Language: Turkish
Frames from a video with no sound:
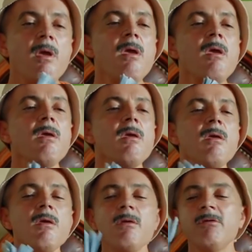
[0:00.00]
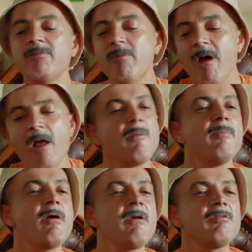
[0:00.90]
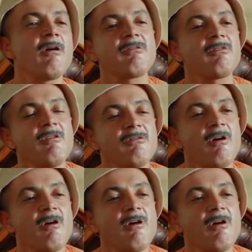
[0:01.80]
Ee, İsmail parayı taştan